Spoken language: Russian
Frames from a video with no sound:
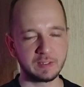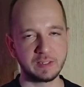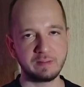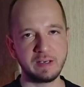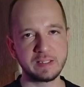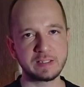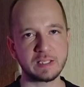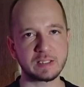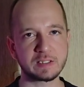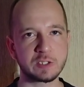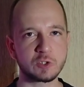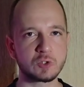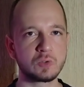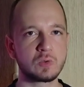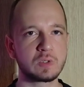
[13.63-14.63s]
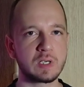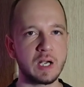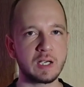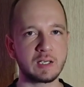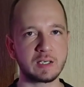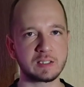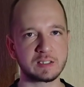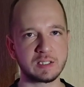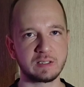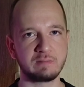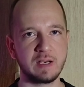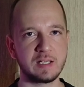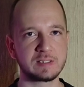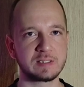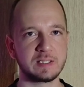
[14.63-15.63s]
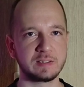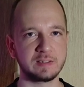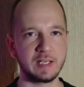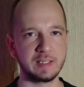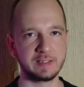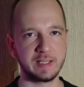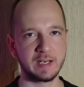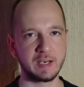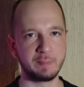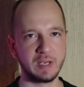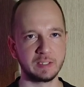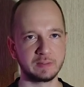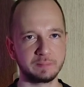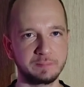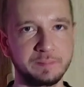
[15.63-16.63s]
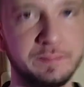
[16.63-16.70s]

Давайте расскажу, как раскрывается данный аромат.